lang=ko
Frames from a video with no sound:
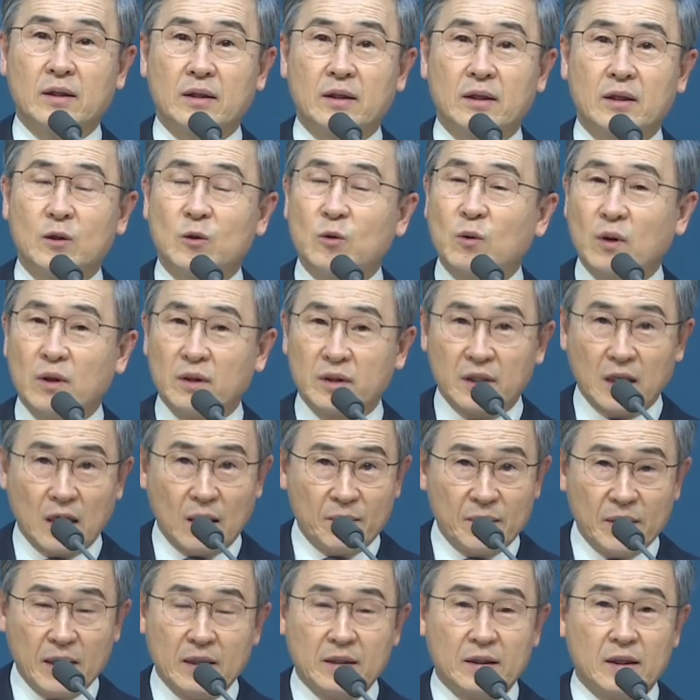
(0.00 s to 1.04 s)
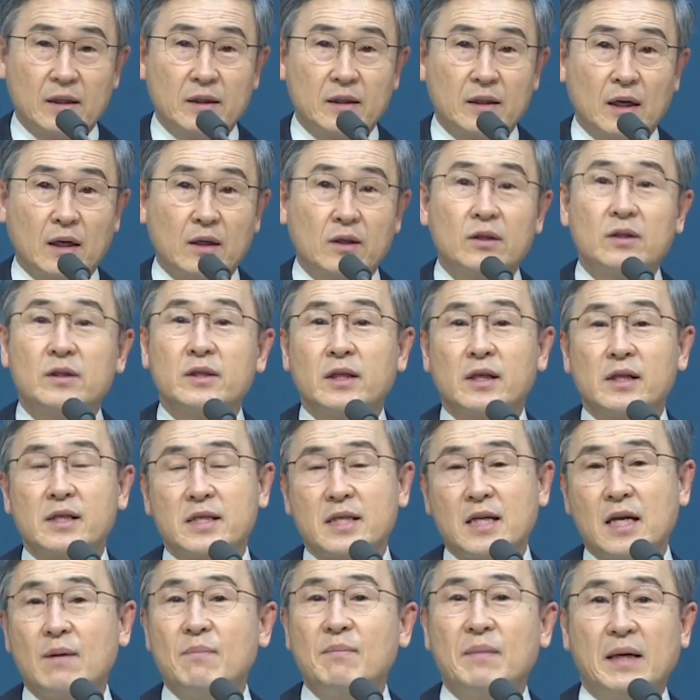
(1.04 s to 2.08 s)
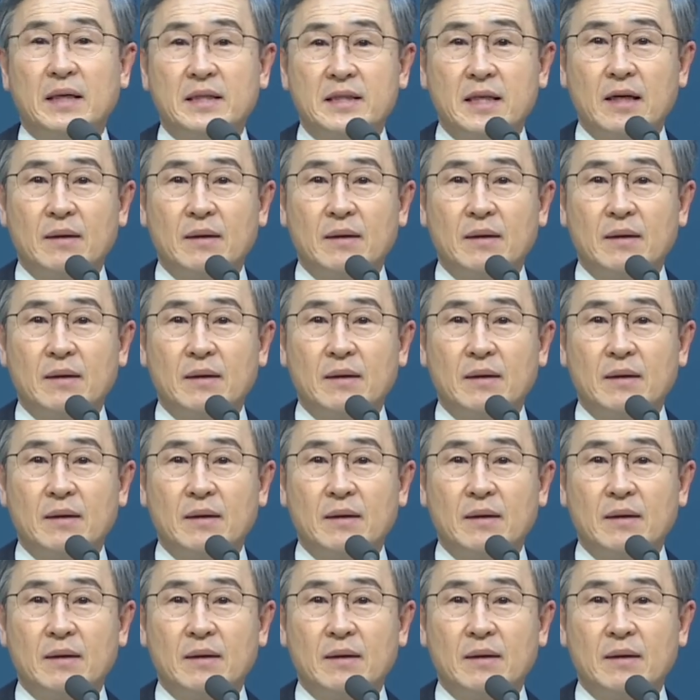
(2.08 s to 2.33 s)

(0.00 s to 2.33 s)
기도가 응답이 안 된다. 그런 얘기를 참 많이